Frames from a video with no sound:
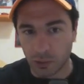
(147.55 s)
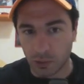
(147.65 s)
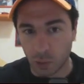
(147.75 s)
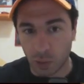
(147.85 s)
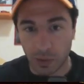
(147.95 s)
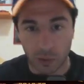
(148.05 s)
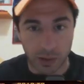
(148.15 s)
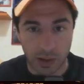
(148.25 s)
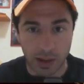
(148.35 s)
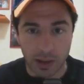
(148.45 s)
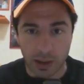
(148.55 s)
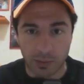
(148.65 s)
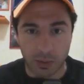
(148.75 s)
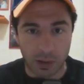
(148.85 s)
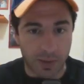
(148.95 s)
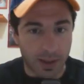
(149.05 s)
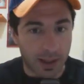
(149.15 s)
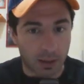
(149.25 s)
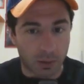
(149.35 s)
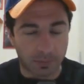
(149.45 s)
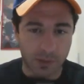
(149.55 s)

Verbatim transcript: due per, ogni, per, ogni, pacchetto.